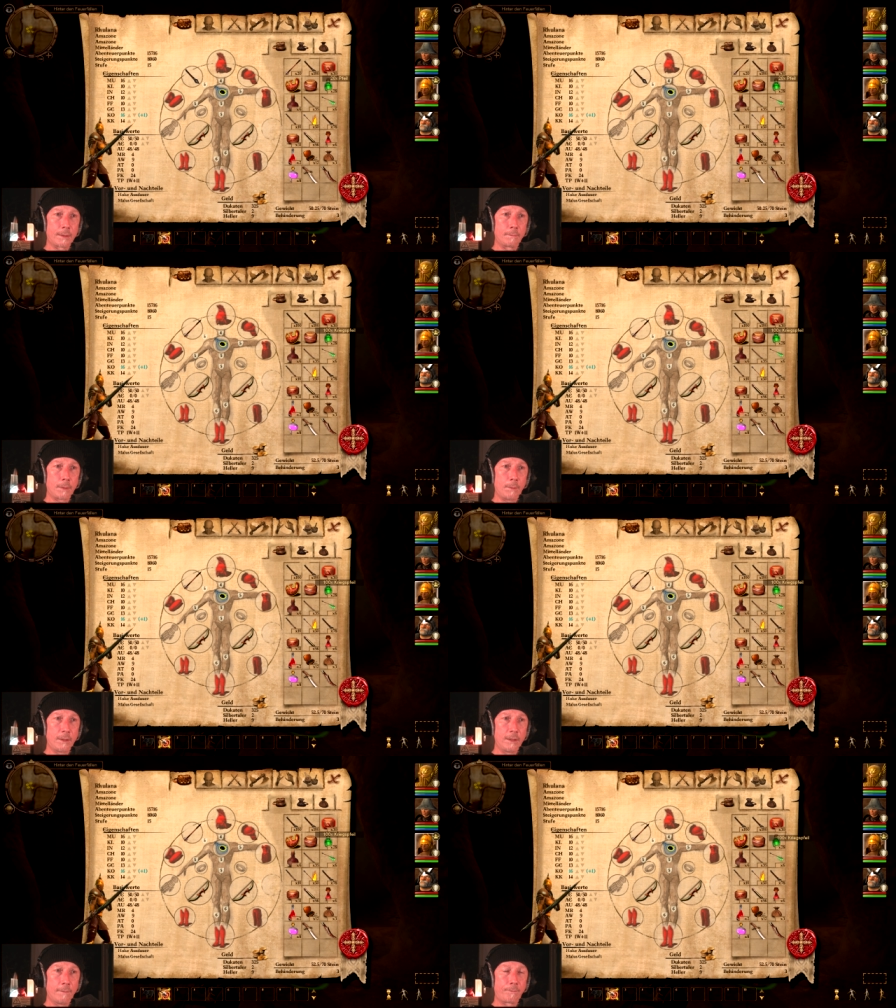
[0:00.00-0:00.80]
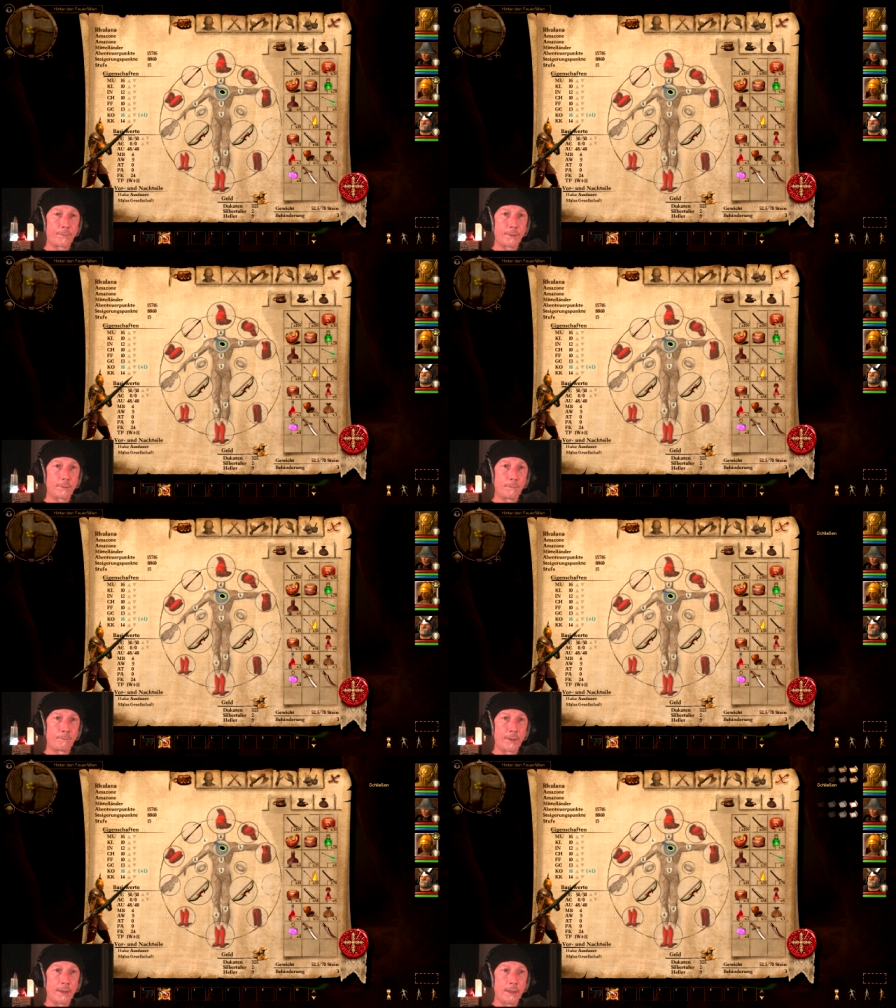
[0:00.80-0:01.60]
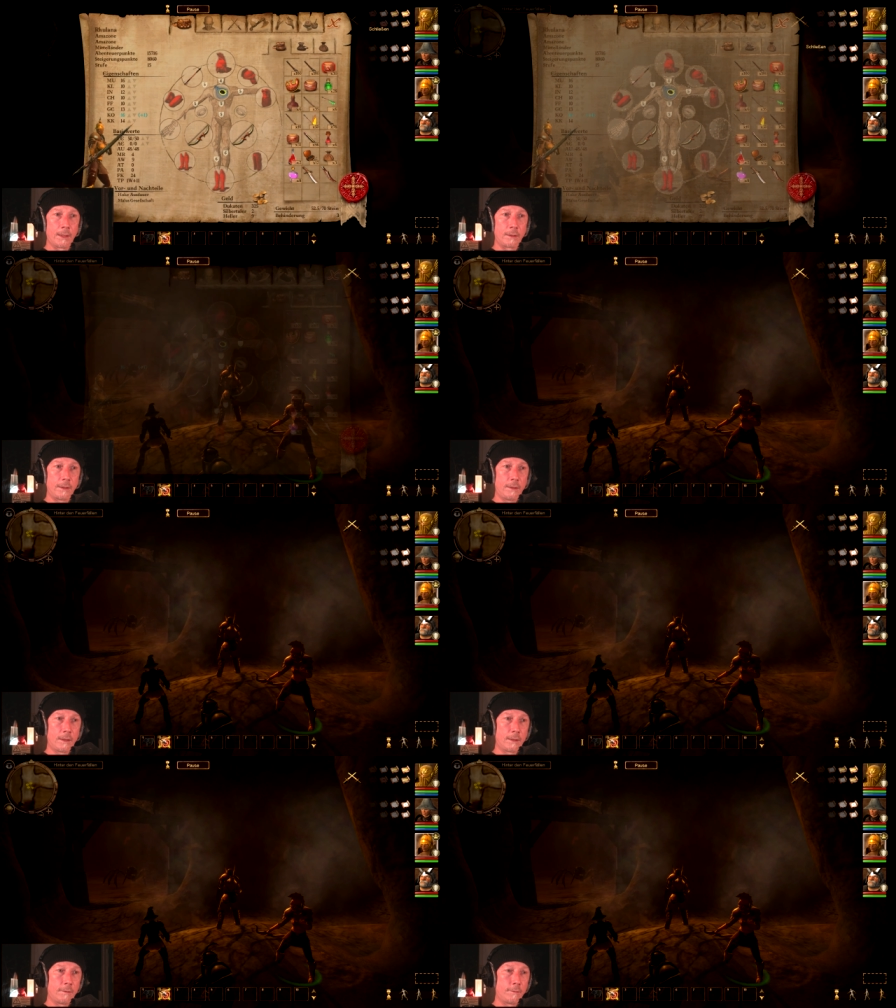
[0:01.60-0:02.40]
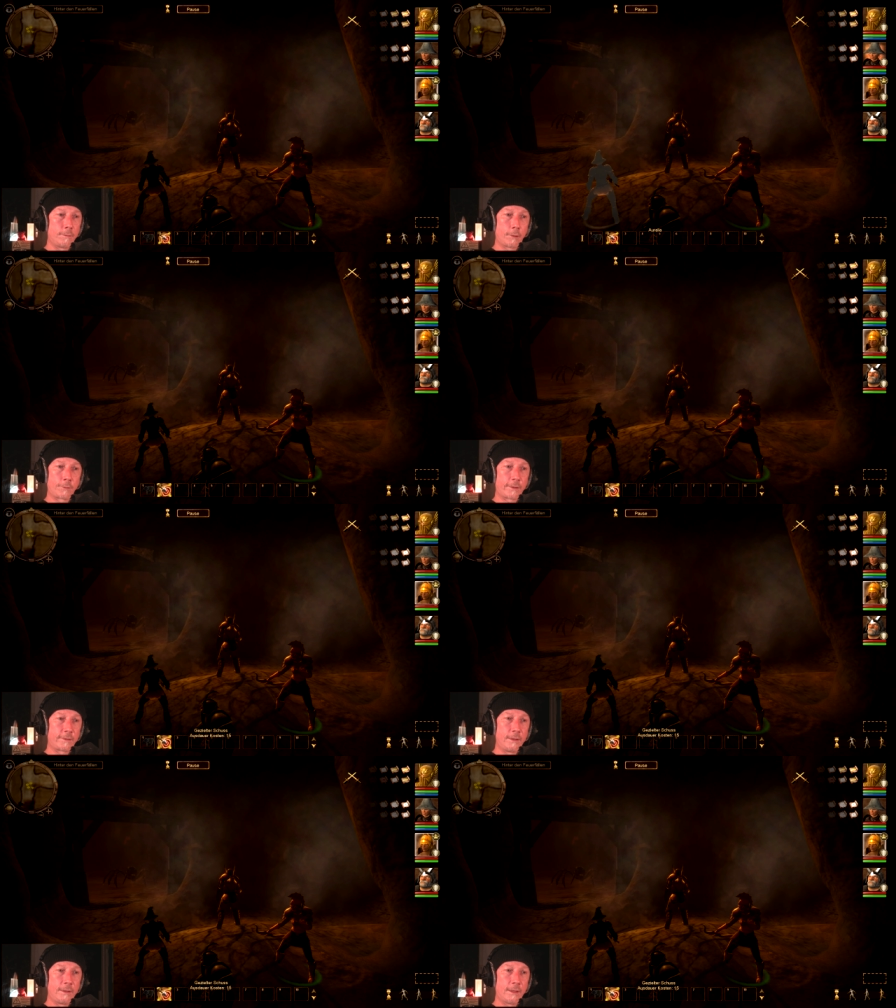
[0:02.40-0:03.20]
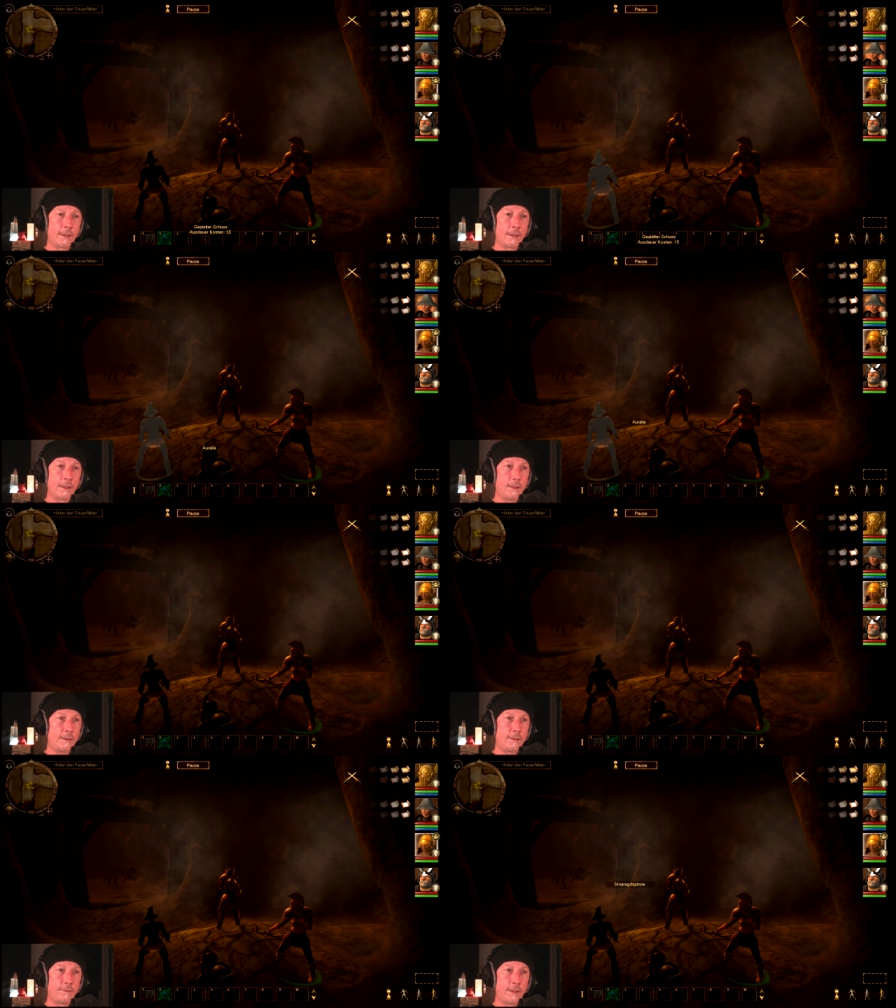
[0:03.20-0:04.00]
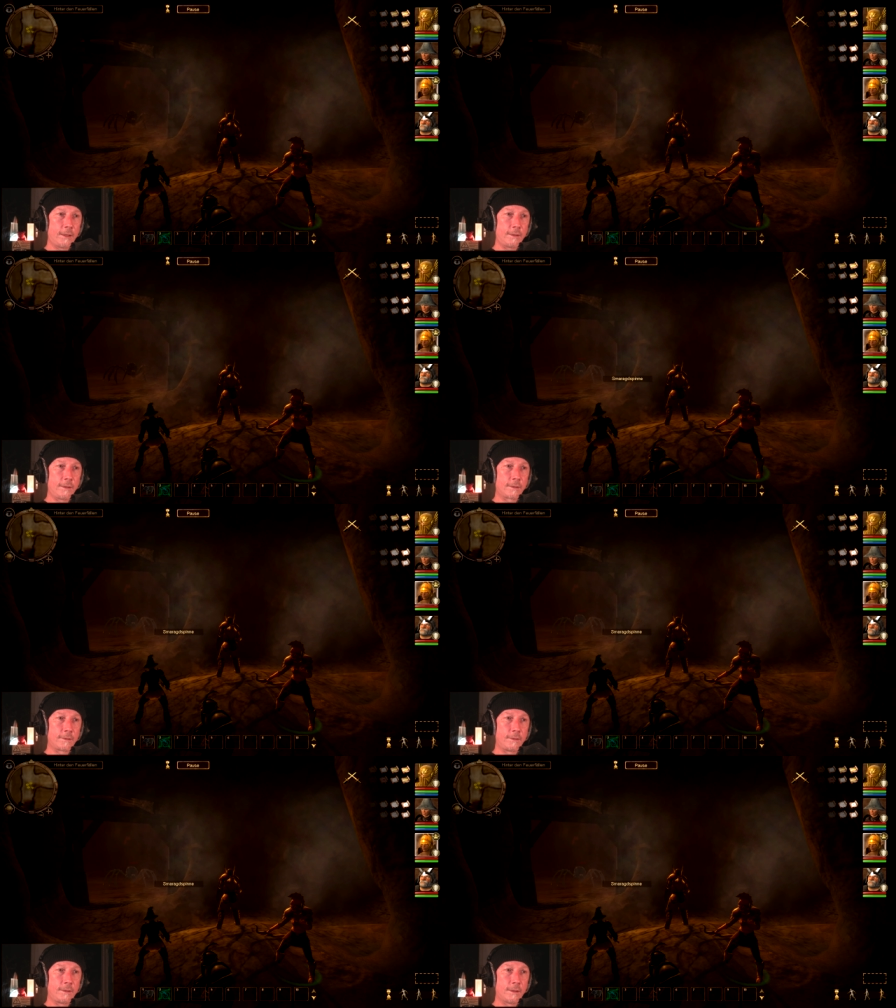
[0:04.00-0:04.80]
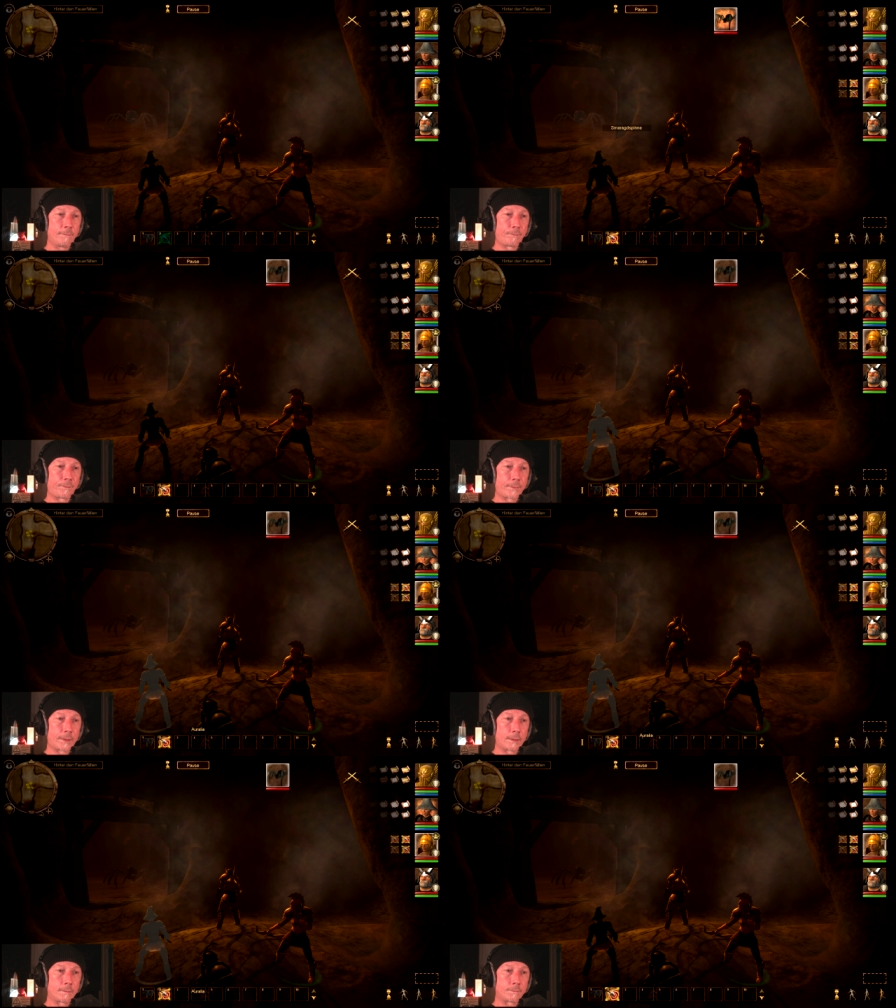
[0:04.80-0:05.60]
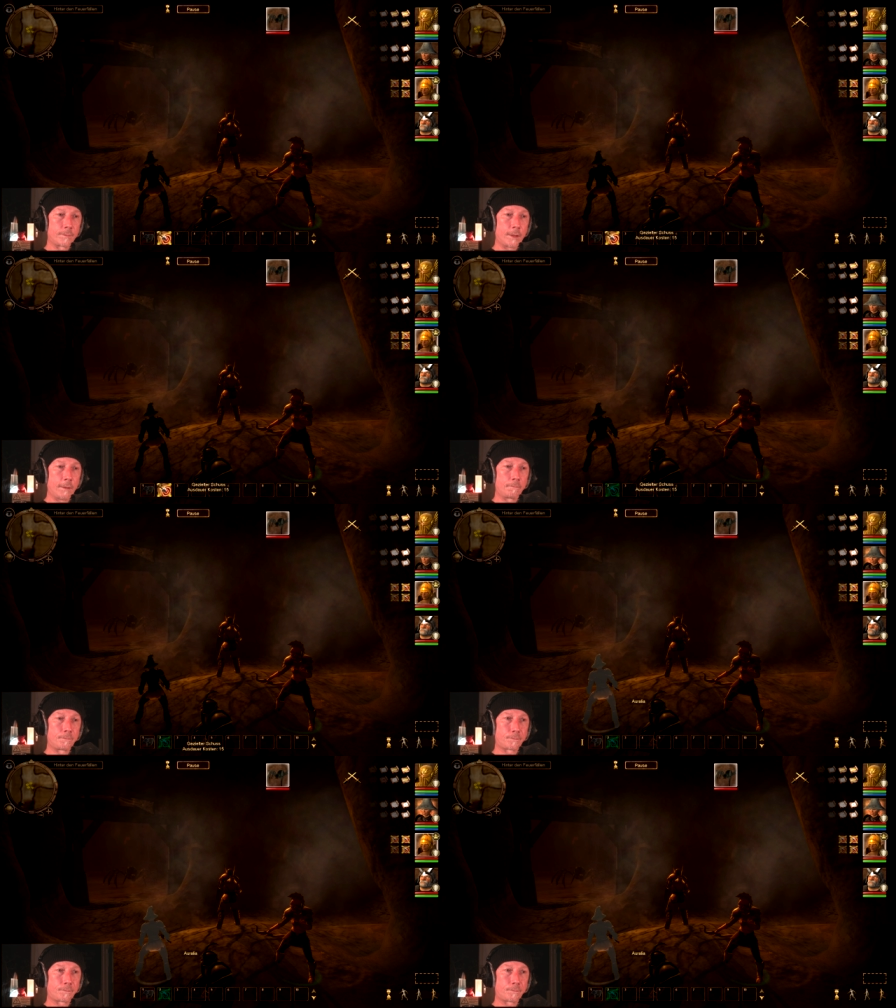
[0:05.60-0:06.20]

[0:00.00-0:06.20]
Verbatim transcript: Mach mal hier. So. Denn äh, auf das Ding da, ey, ich will echt nicht, dass sie hier. Na.